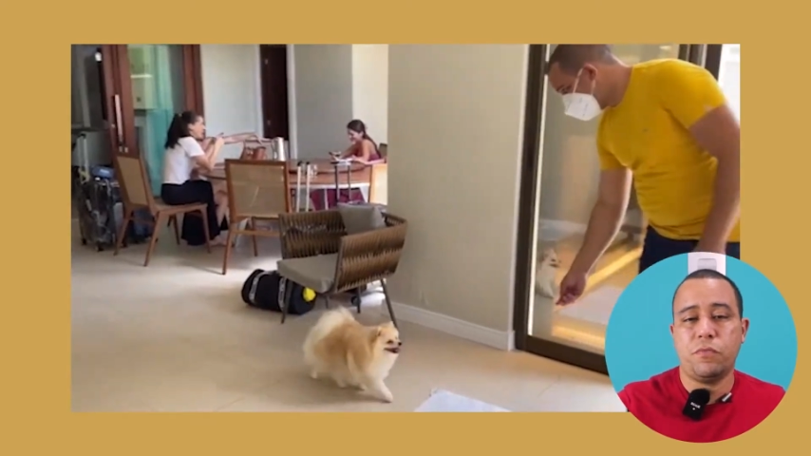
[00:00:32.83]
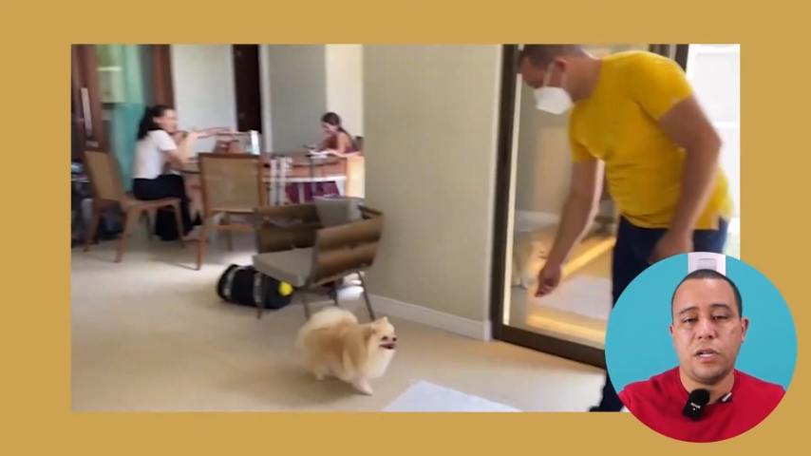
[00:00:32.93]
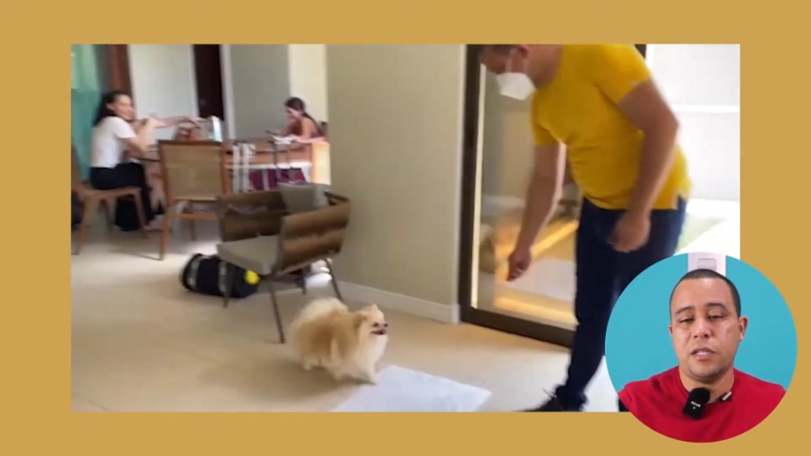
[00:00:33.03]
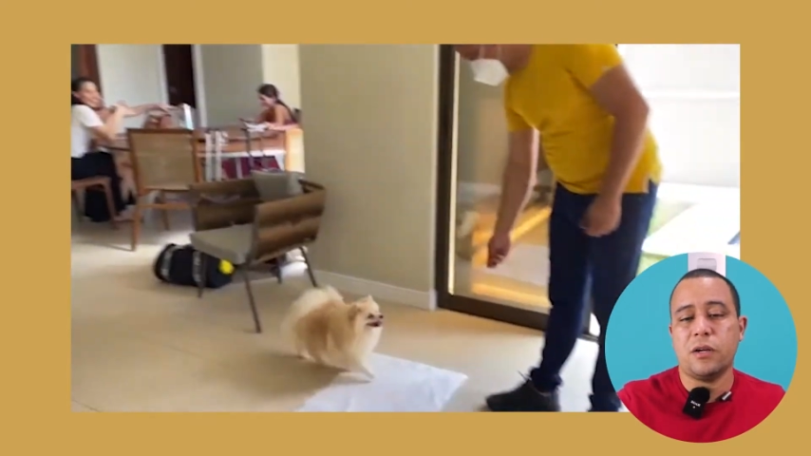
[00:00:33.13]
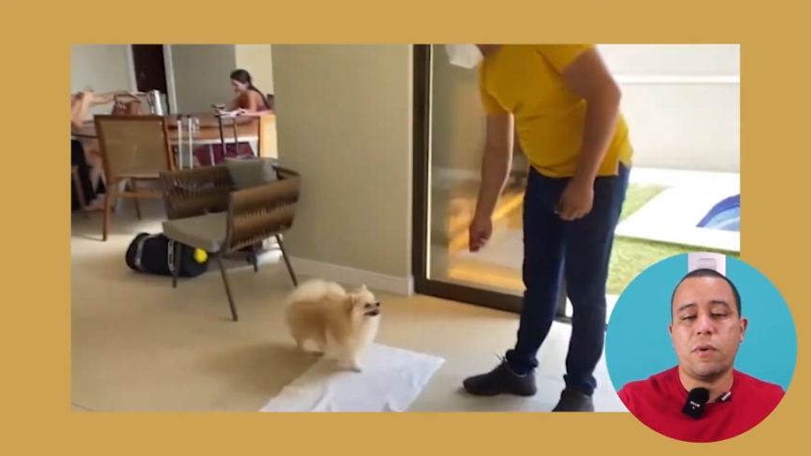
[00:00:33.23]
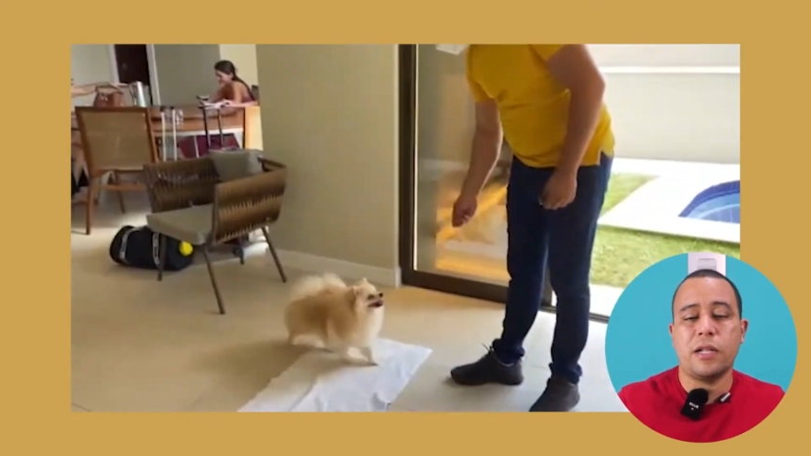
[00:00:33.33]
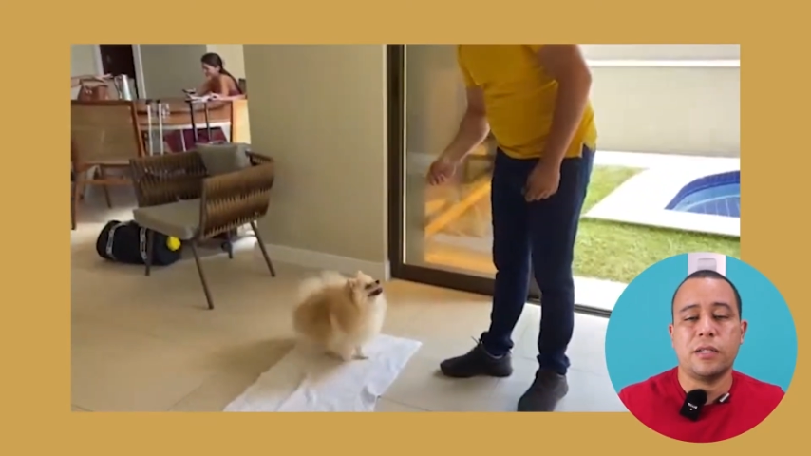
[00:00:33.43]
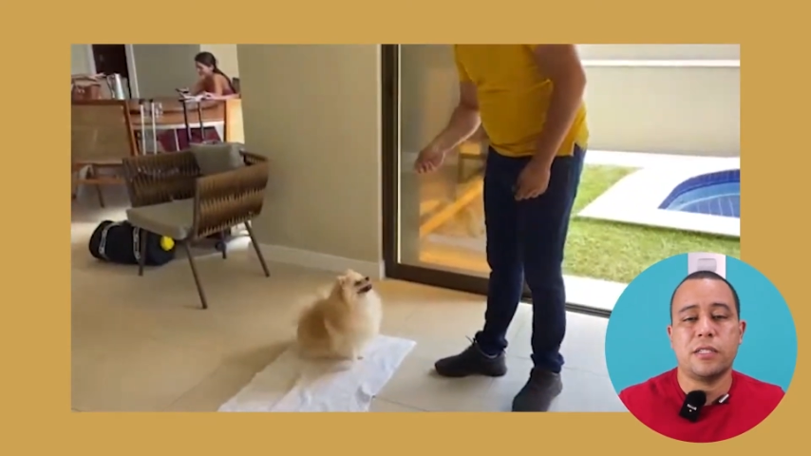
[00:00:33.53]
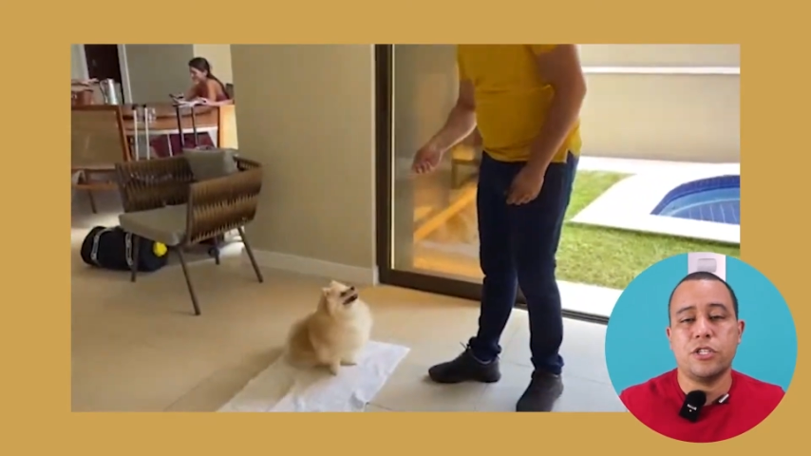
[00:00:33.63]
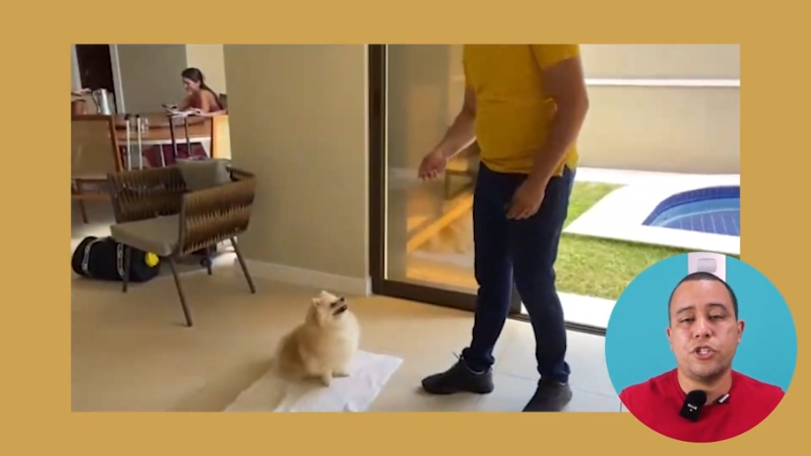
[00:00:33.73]
30,
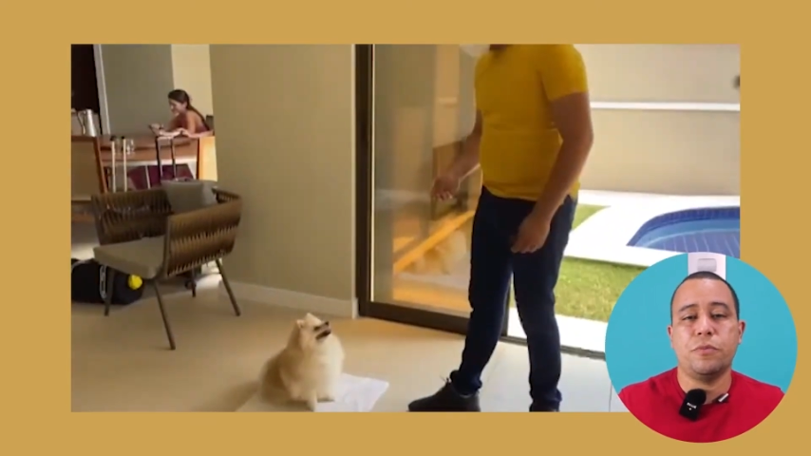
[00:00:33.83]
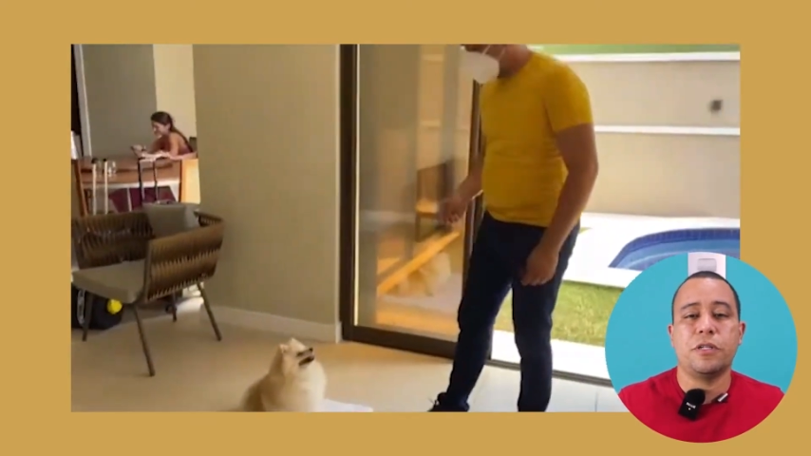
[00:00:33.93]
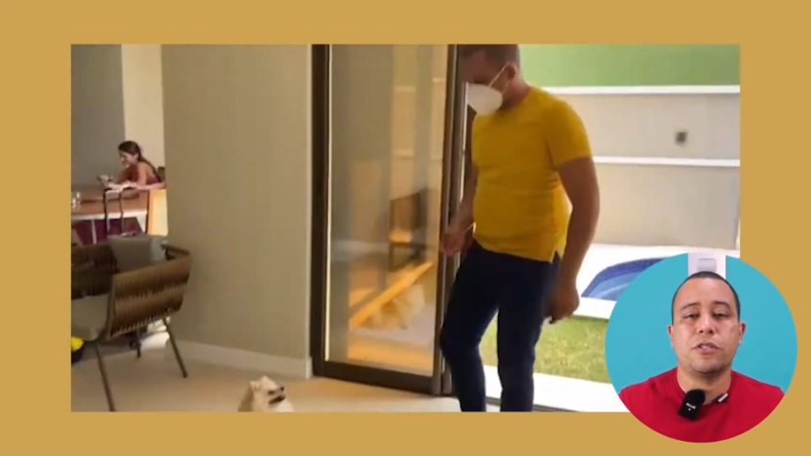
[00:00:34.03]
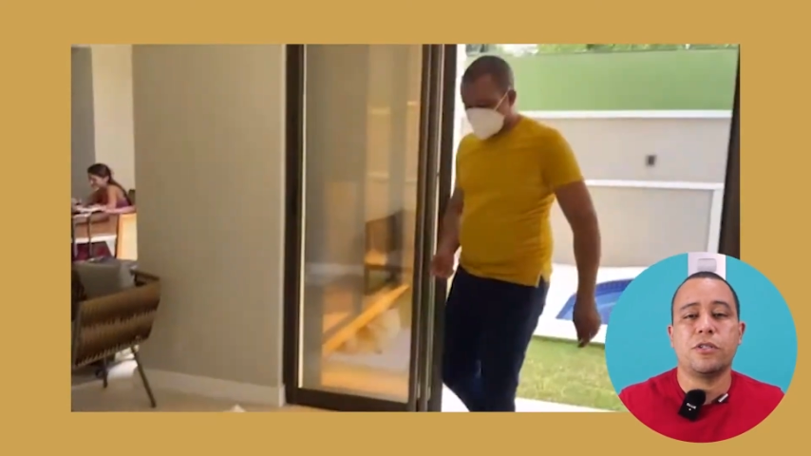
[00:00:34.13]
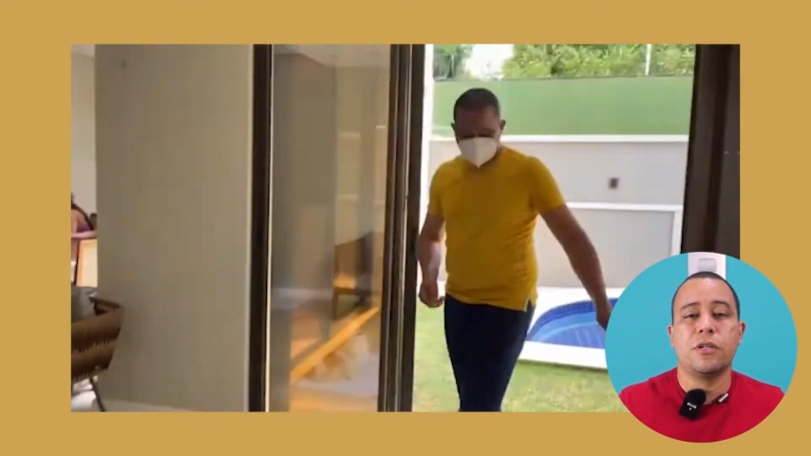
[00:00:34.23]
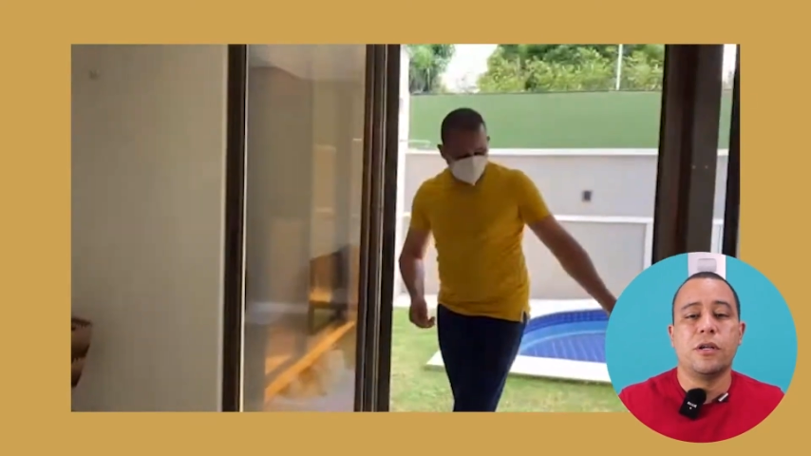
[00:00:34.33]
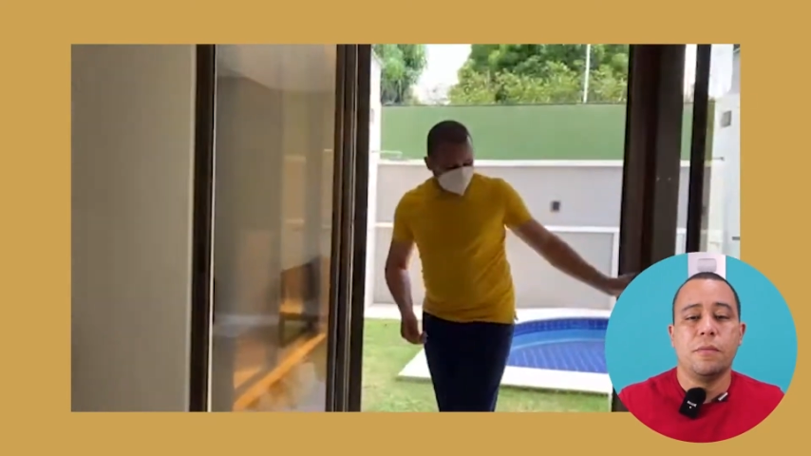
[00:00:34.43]
40 centímetros,